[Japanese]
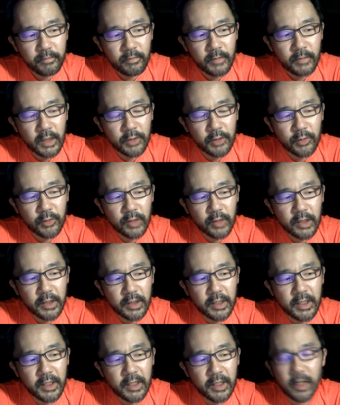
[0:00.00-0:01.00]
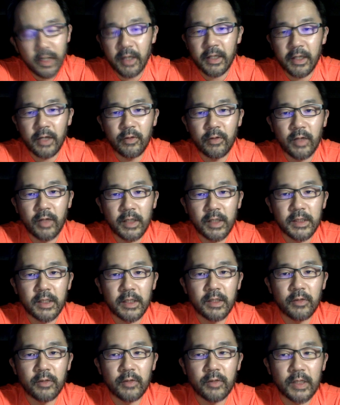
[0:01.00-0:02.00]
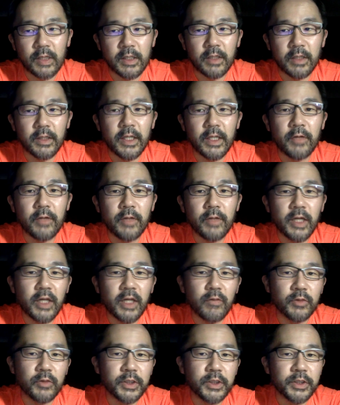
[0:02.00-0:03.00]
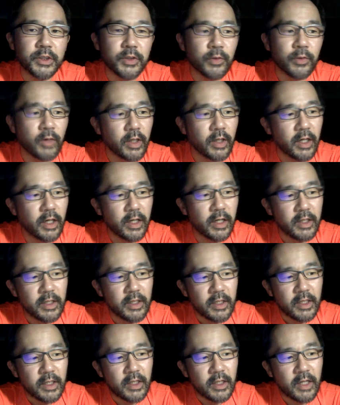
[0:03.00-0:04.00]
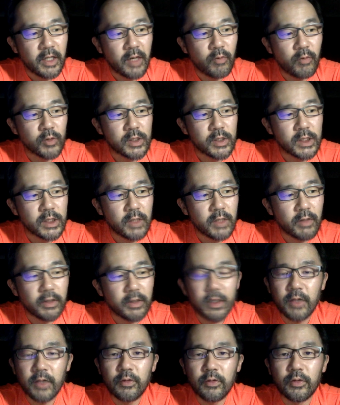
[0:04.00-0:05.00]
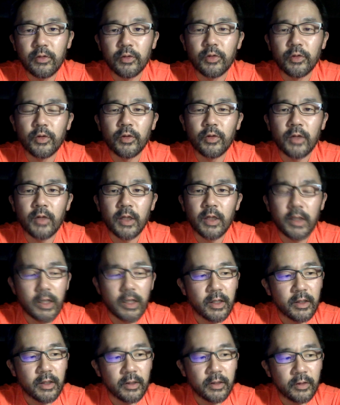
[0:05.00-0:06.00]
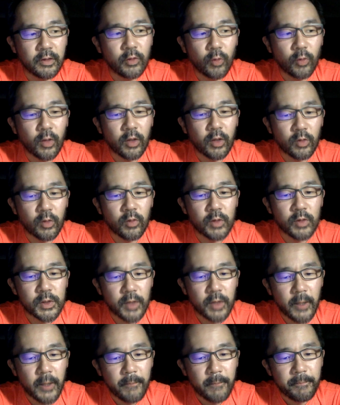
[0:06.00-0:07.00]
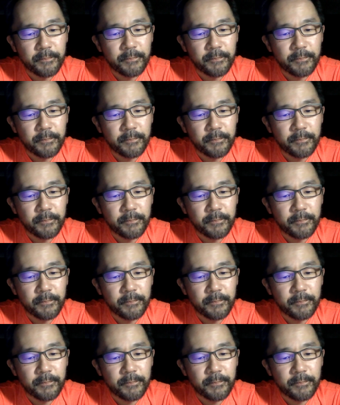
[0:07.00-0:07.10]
う何て言うかな気にかけてくださくださっているね気持ちっていうのかながもう伝わってくるっていうかねところだと思うんですよね。